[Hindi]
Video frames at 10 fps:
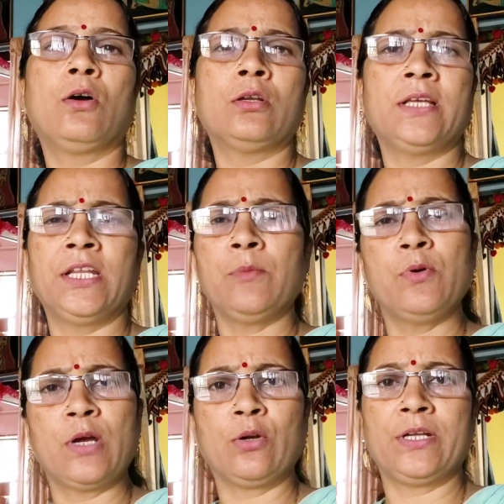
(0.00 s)
और यानी कि
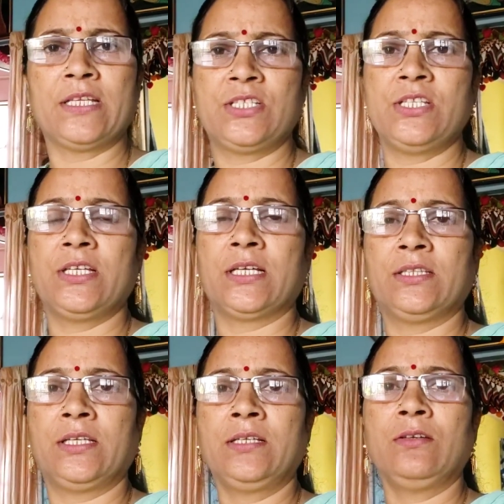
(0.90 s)
भगवान को टच ही नहीं
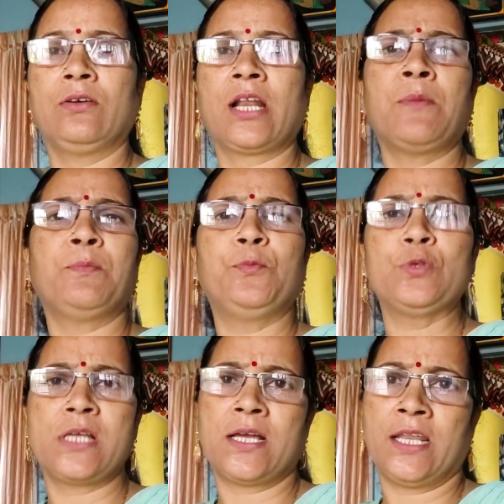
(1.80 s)
करते हैं और हम
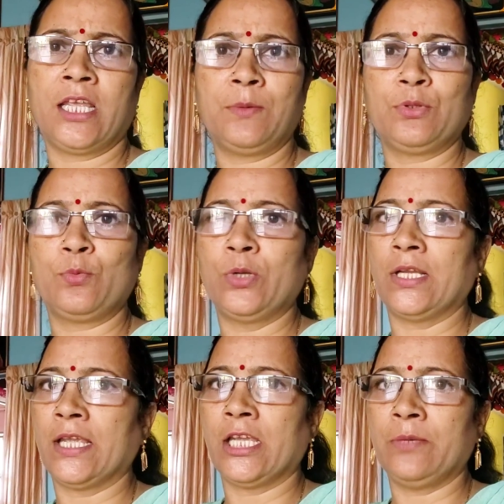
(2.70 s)
पूजा करेंगे भी तो वो
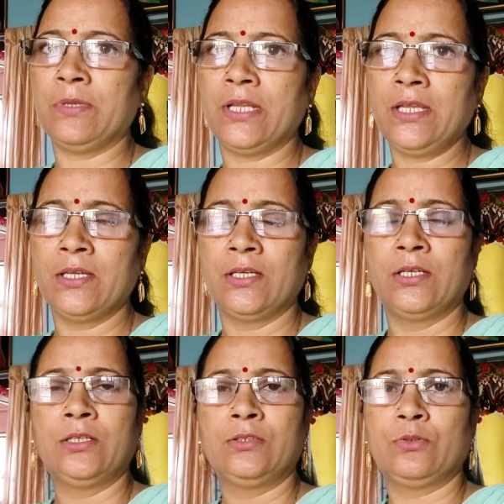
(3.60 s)
लगेगी भी नहीं
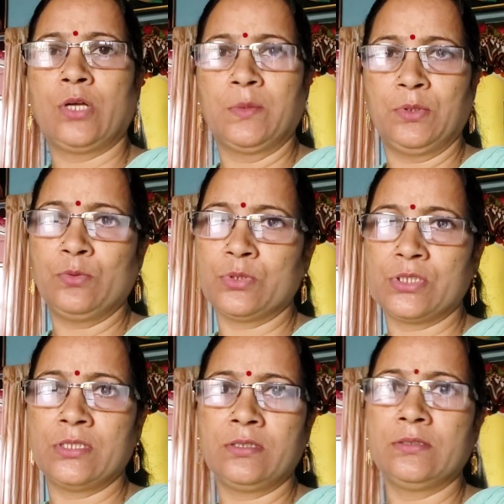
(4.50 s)
तो अभी कुछ
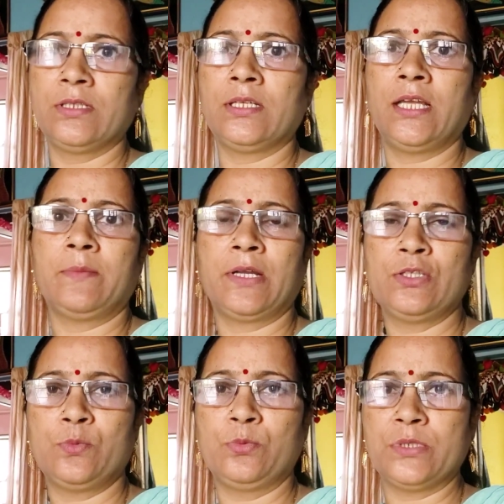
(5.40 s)
दिन के लिए हमारी
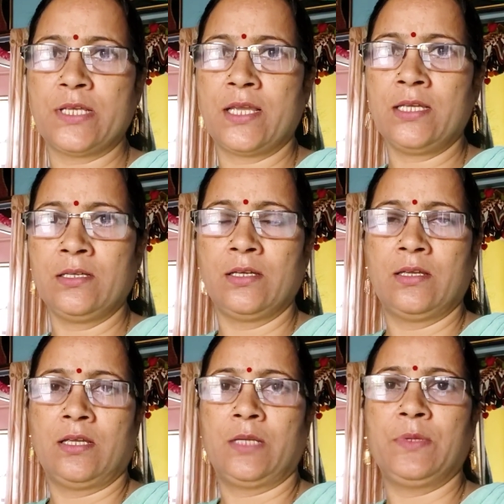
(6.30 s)
जो पूजा है
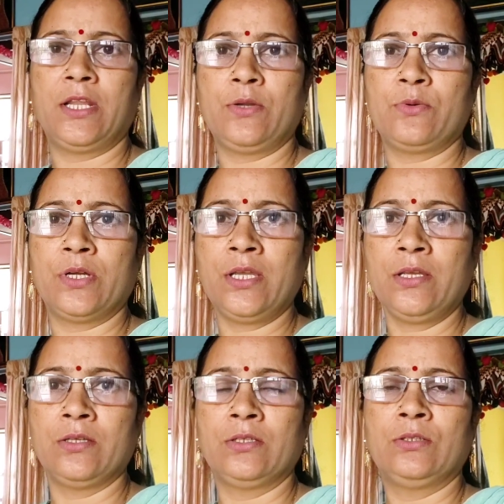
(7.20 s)
अभी नहीं होगी
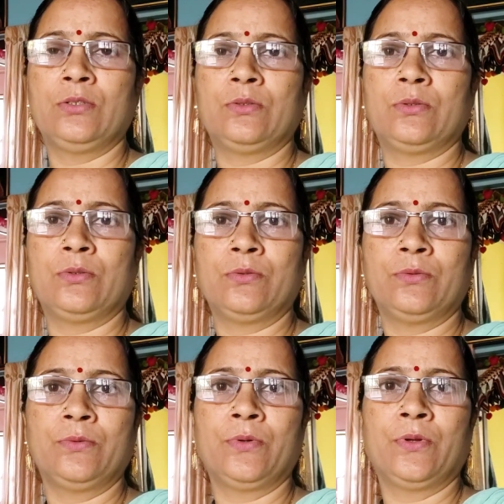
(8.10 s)
तो
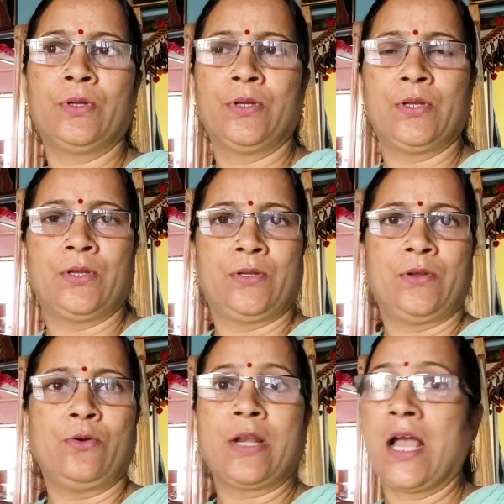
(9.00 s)

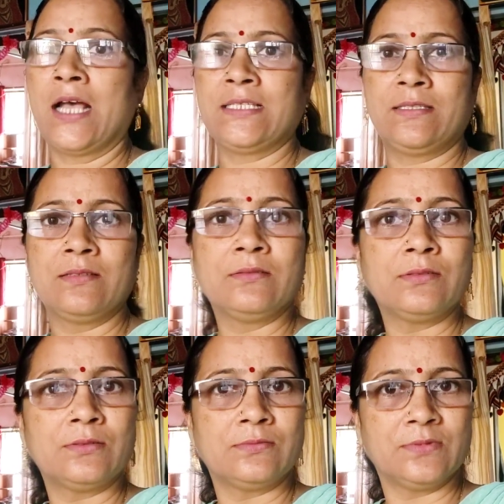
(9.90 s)
और आज
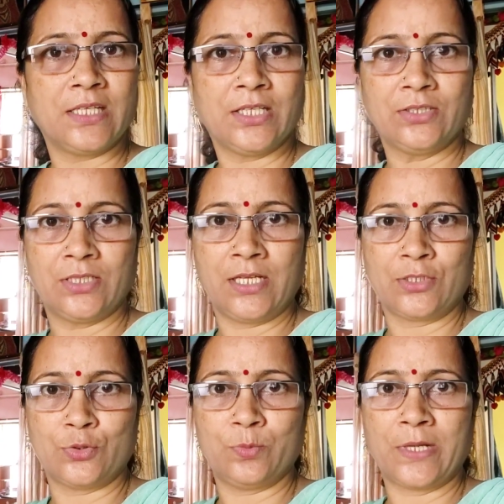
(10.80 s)
यानी कि थ्री
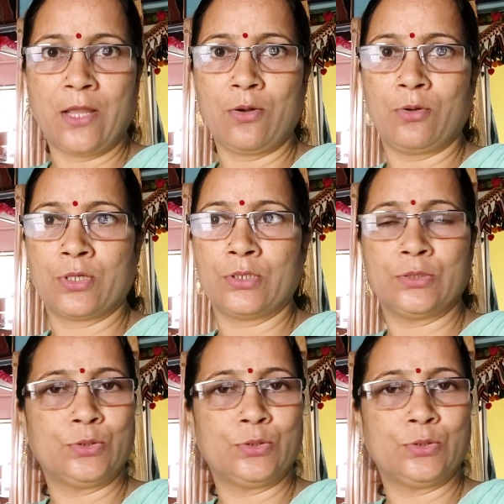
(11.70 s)
अक्टूबर है और